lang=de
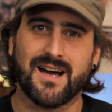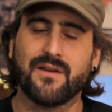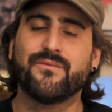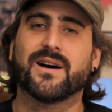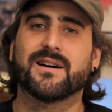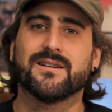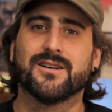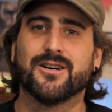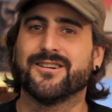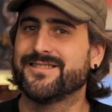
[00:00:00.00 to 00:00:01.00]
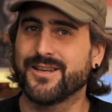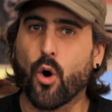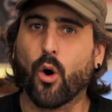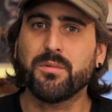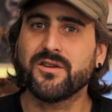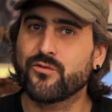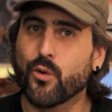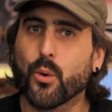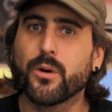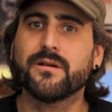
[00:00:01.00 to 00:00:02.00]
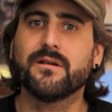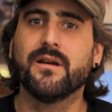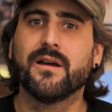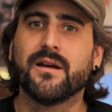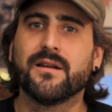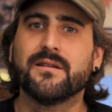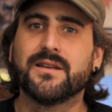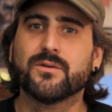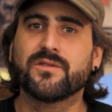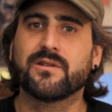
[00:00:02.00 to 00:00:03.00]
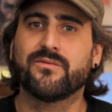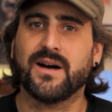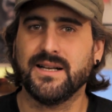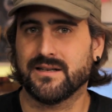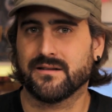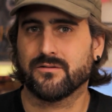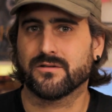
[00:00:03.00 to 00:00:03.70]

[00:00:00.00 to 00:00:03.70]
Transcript: einfach äh, den Hobbys frönen, die uns gefallen.